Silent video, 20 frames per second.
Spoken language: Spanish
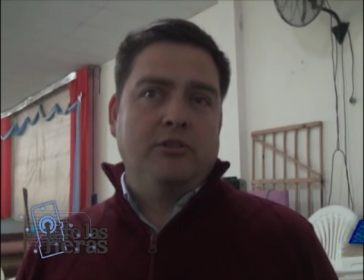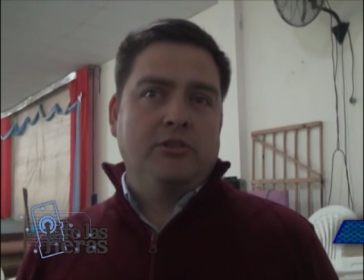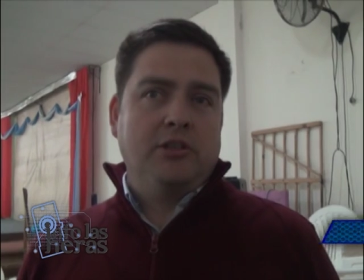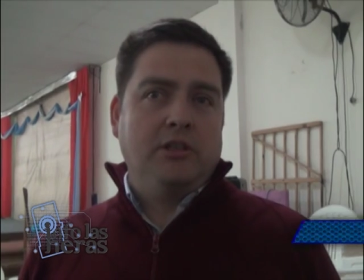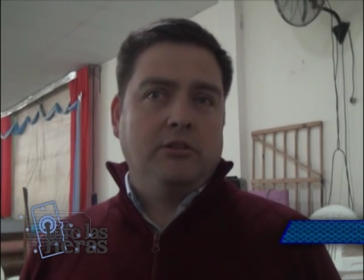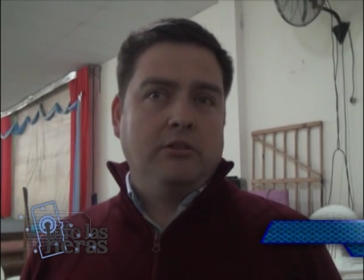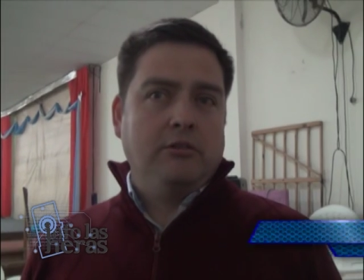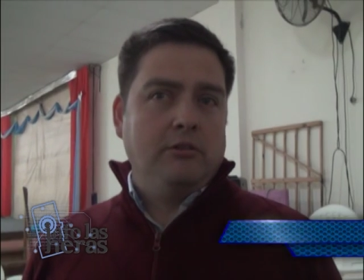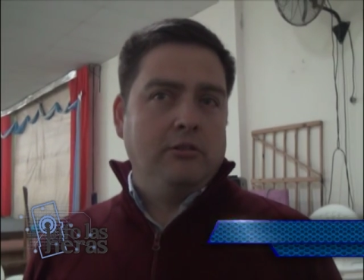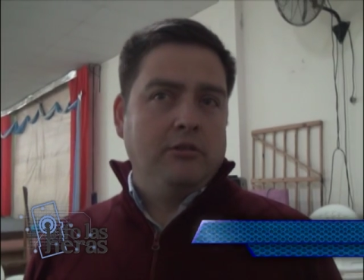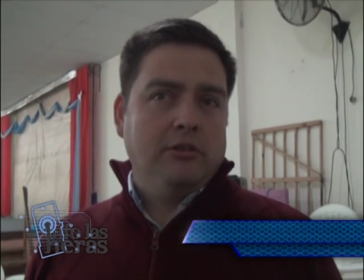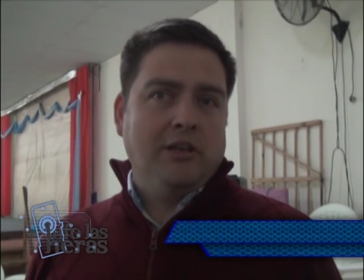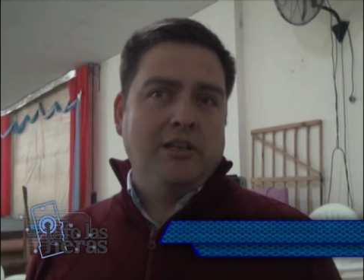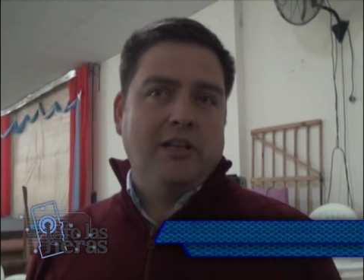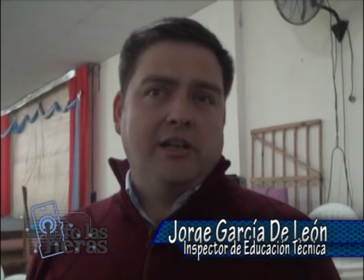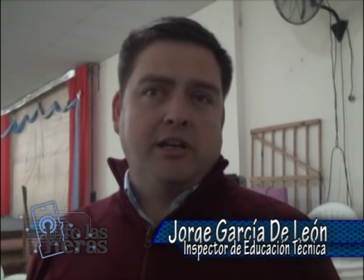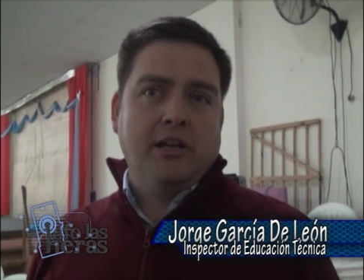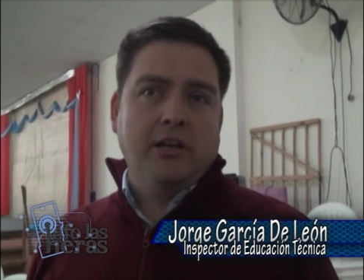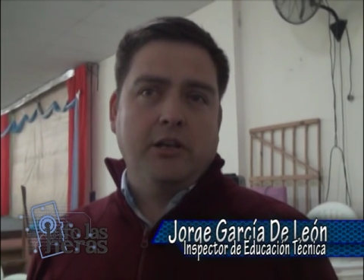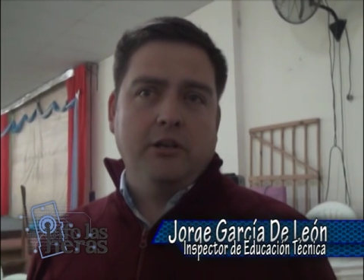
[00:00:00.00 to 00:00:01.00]
proyectos en lo que es
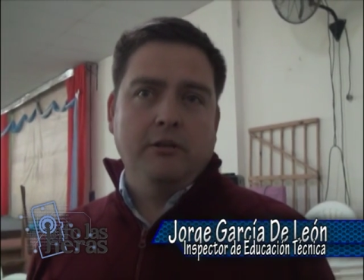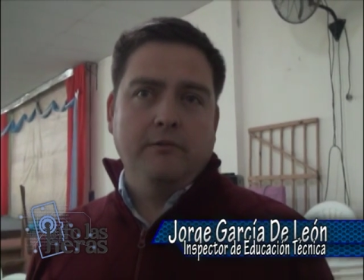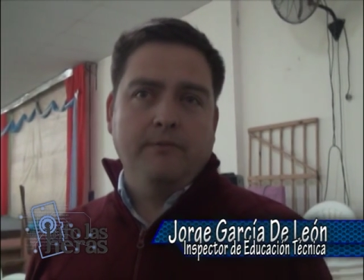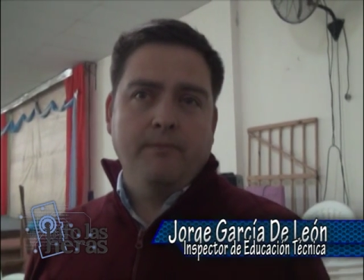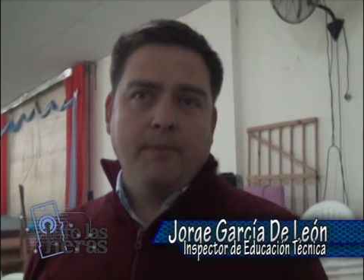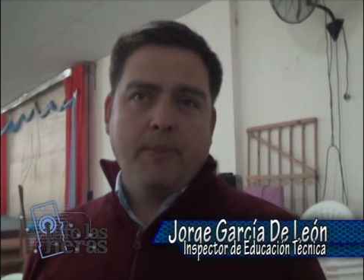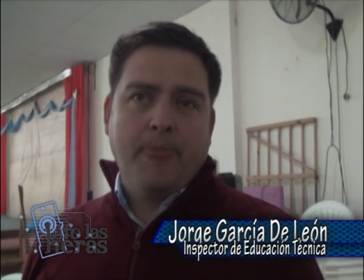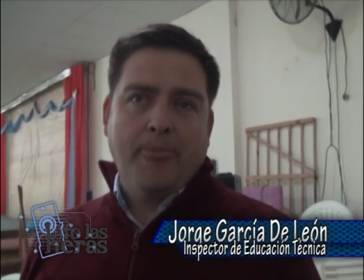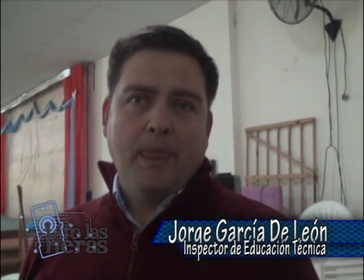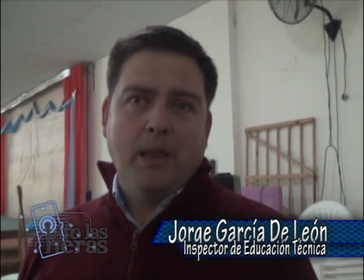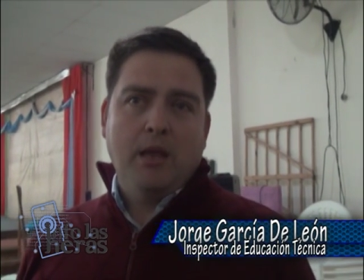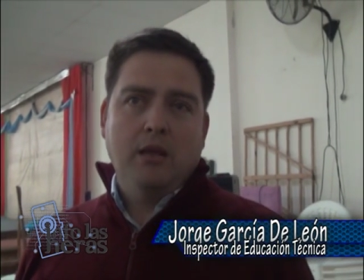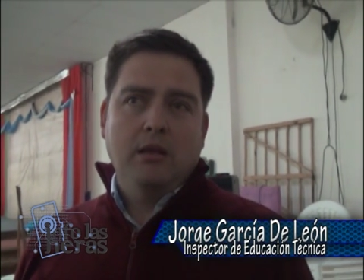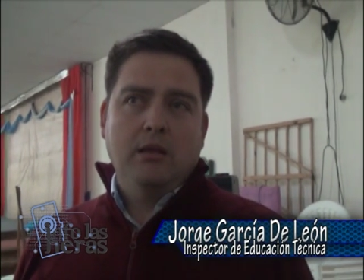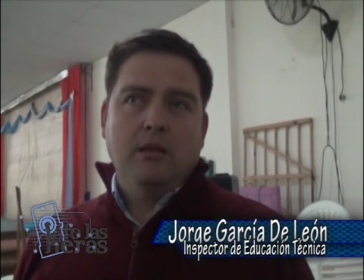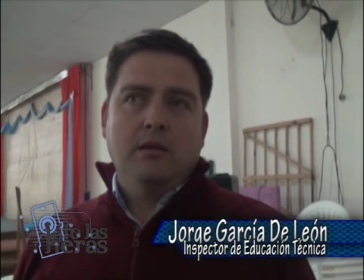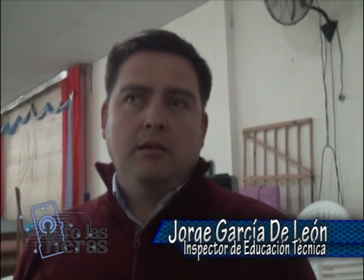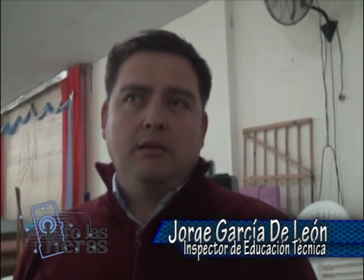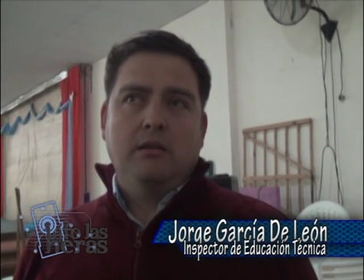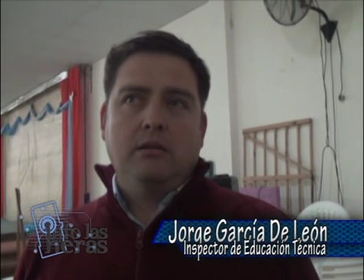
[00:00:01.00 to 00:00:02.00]
la región,
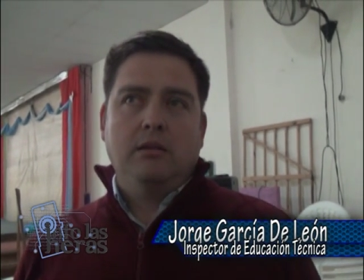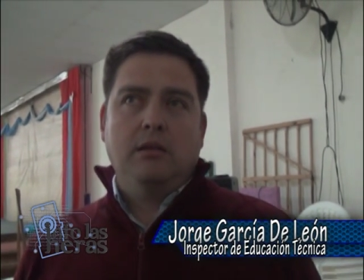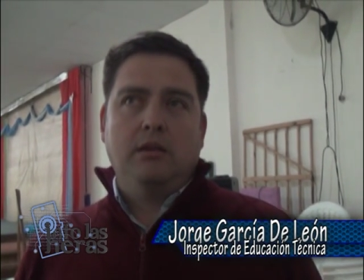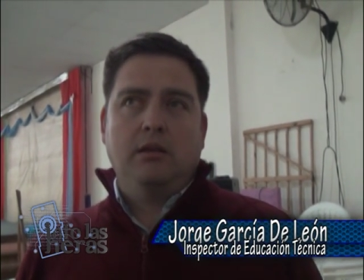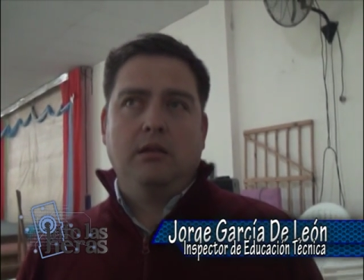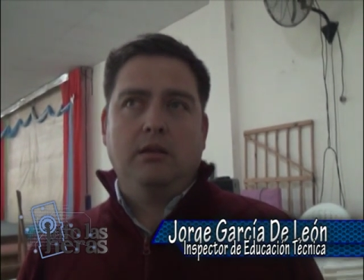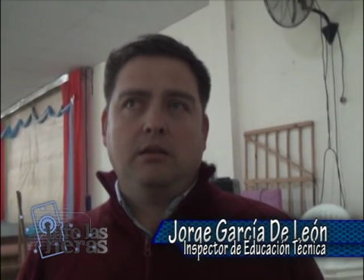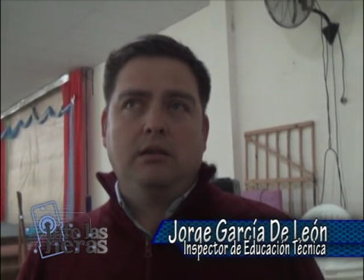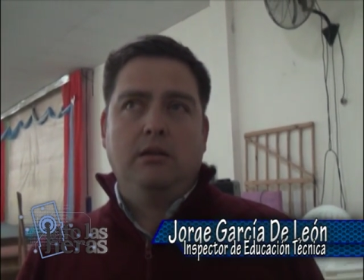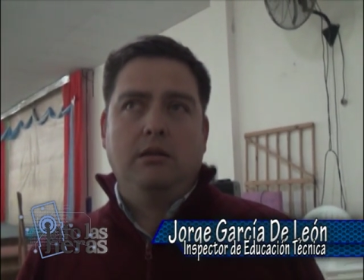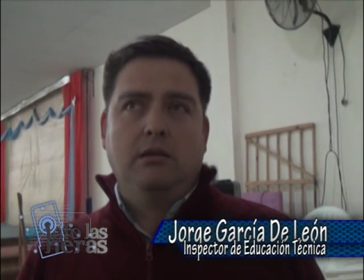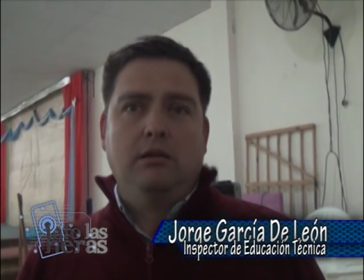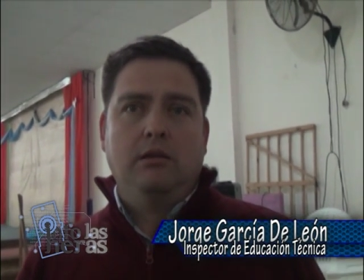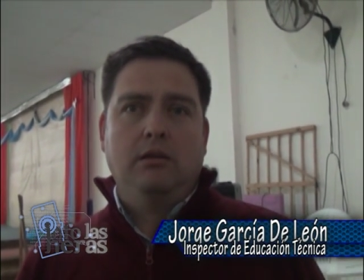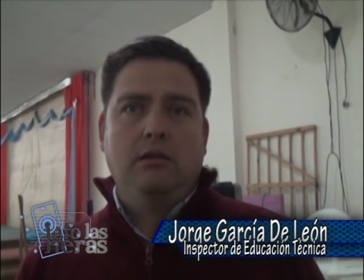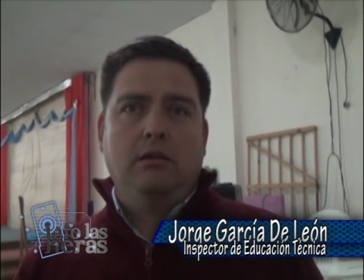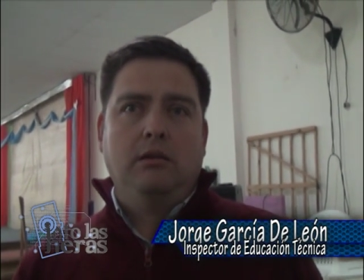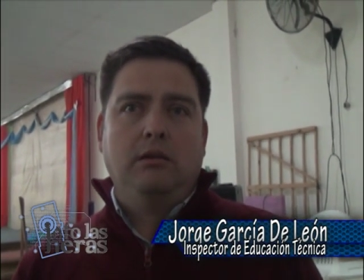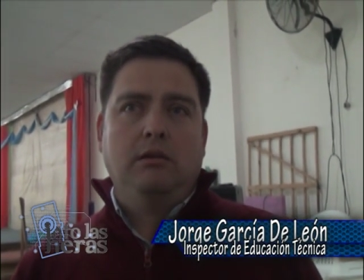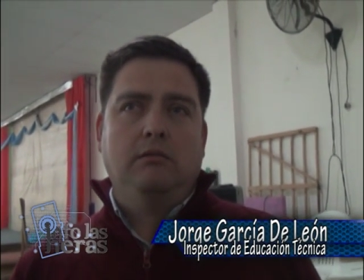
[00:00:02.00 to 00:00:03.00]

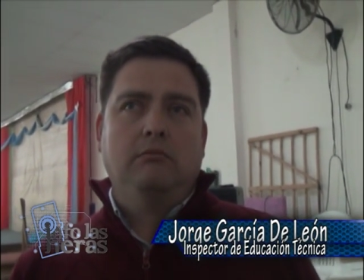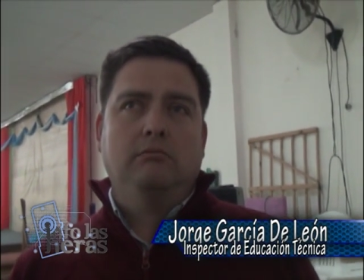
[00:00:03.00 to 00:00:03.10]
eh,